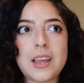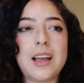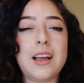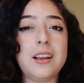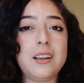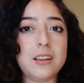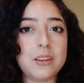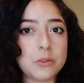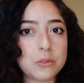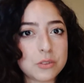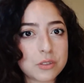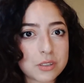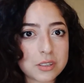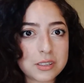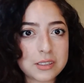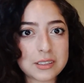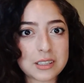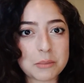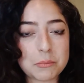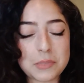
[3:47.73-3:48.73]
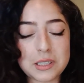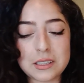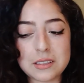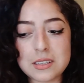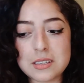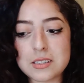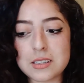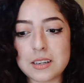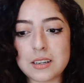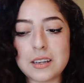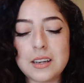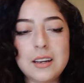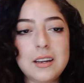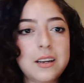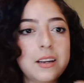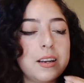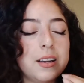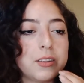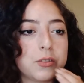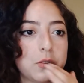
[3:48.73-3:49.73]
Allure también de
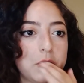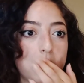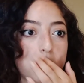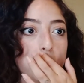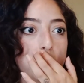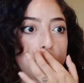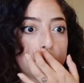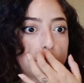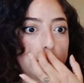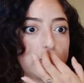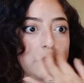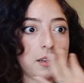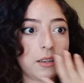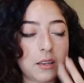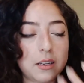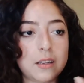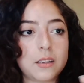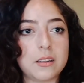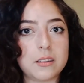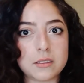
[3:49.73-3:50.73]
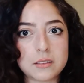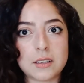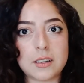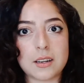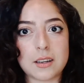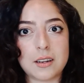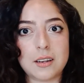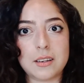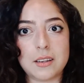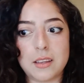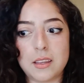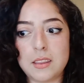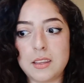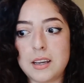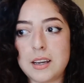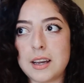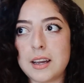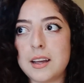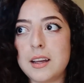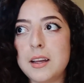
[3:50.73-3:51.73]
Chanel es una aroma que tiene carga
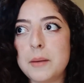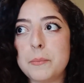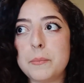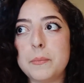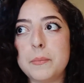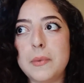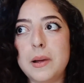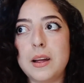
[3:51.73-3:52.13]
aldehídica,